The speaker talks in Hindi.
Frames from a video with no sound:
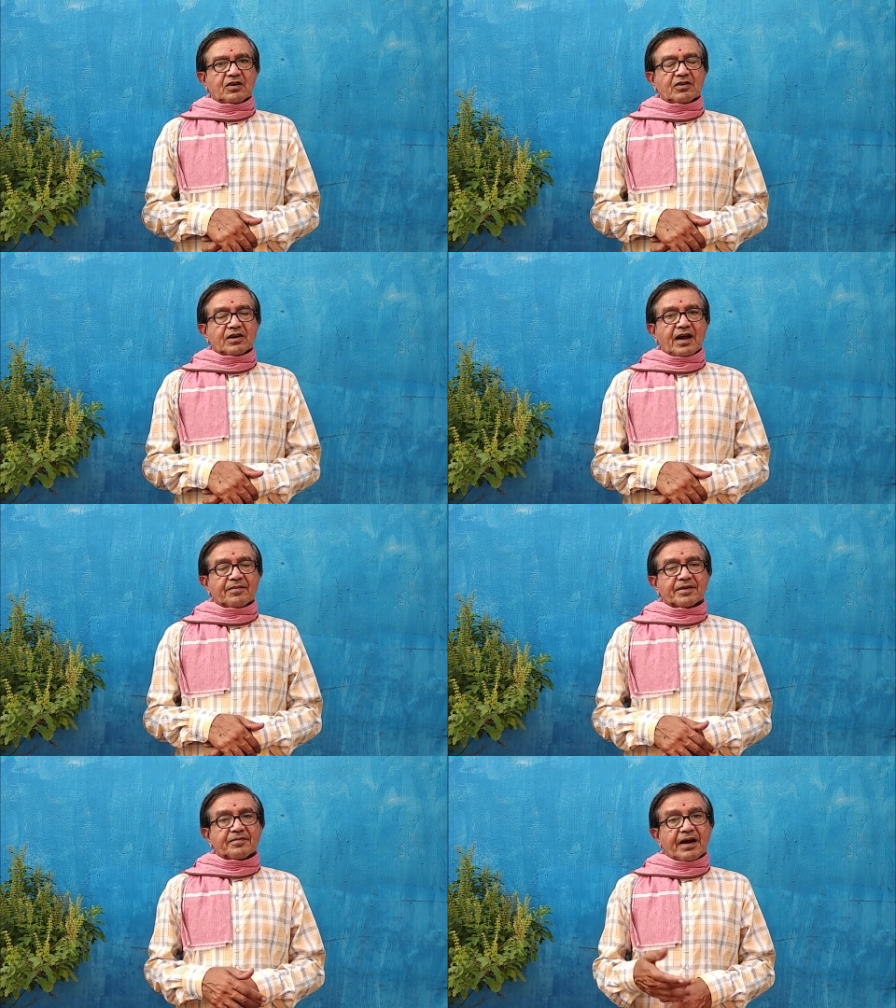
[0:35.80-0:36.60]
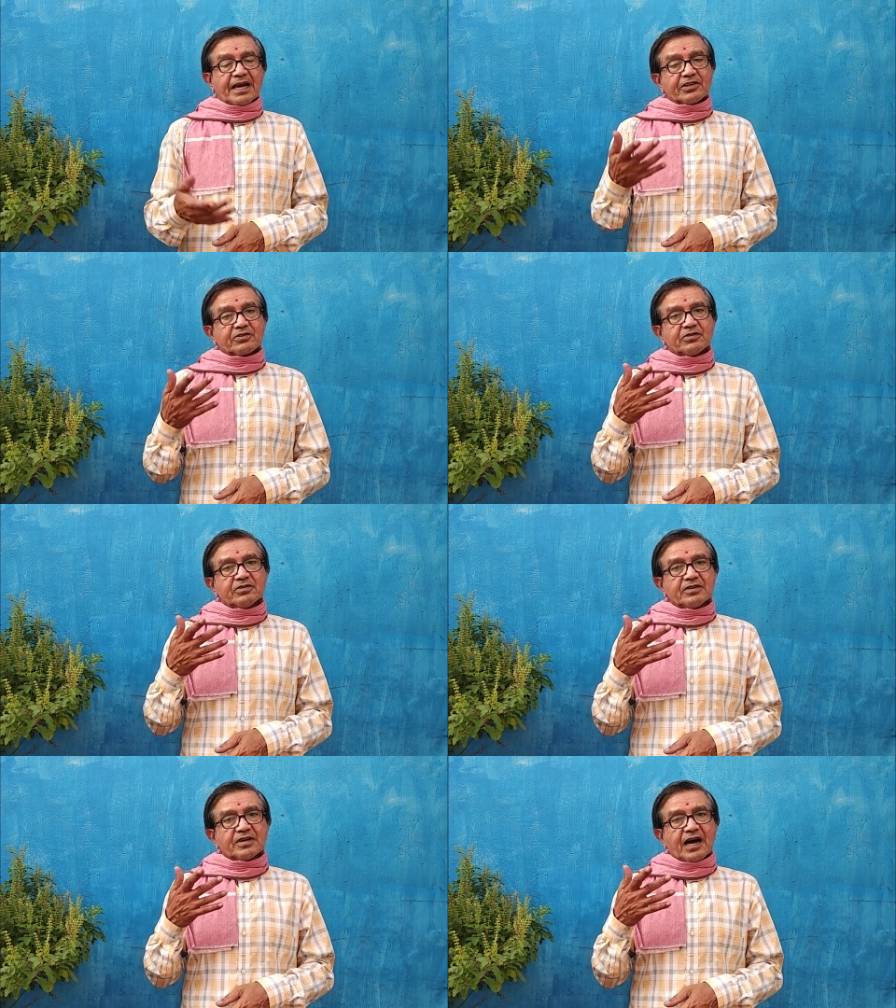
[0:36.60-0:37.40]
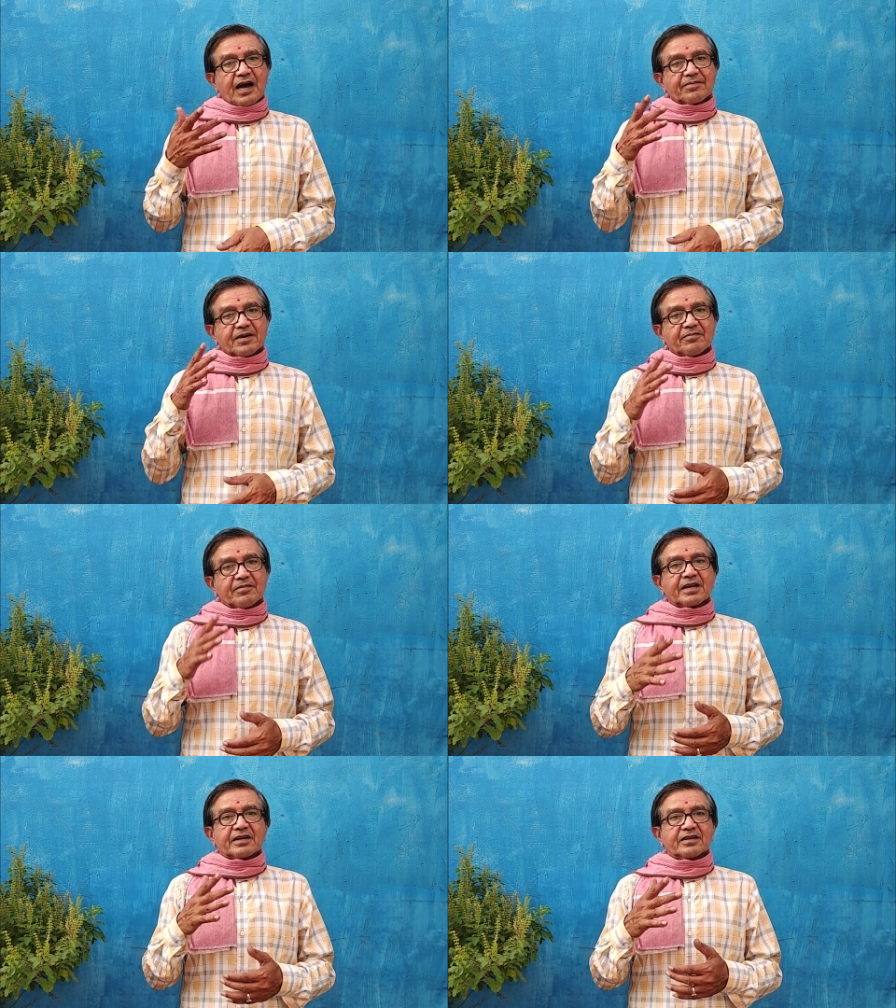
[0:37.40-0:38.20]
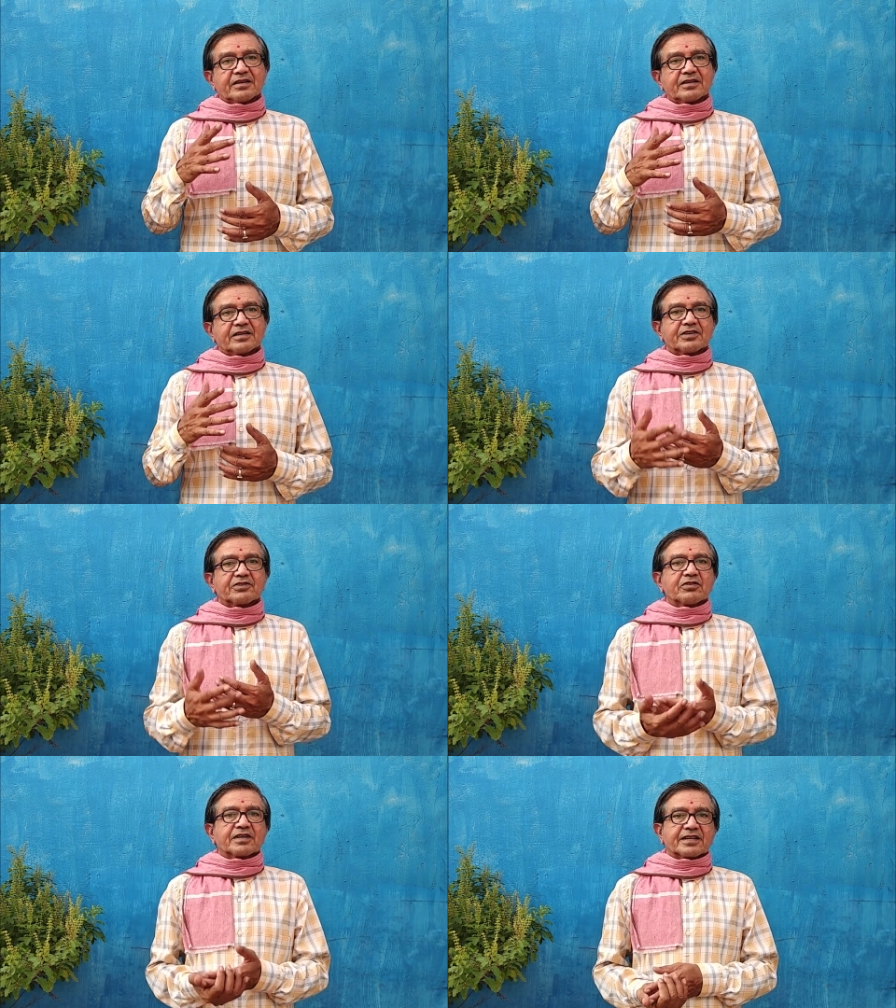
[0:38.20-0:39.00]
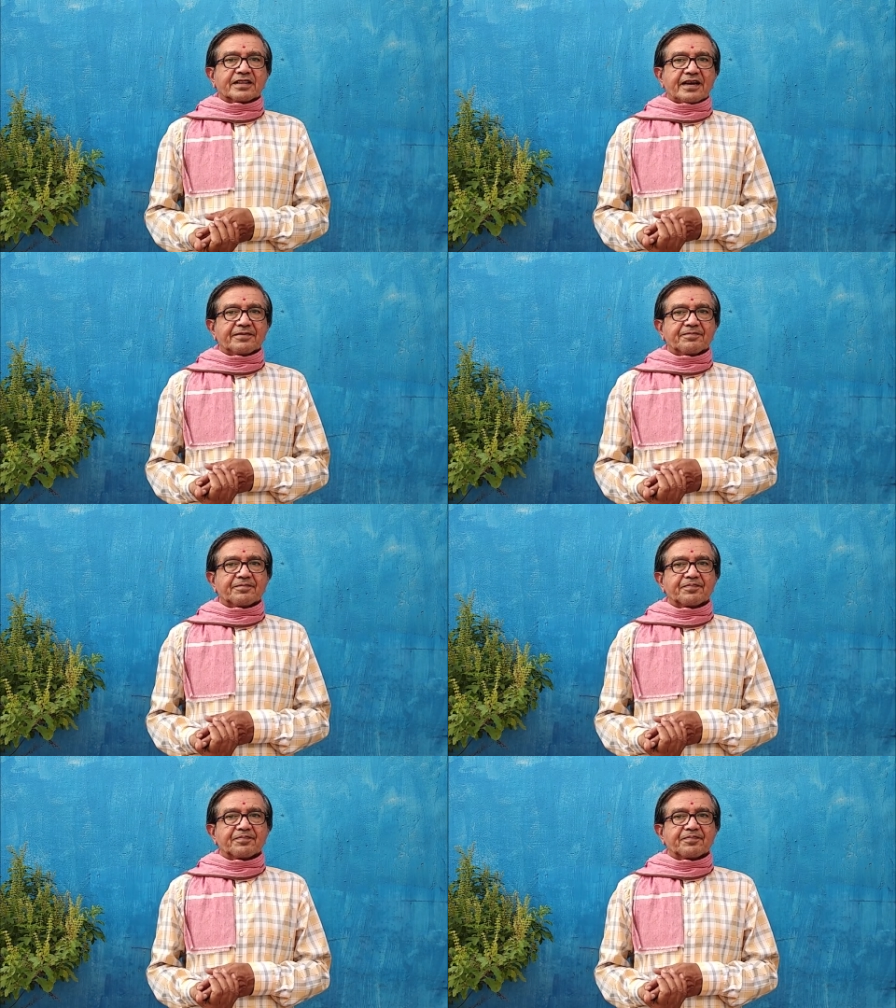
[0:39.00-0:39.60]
और आपके माइंड को आपका मन कंट्रोल करता है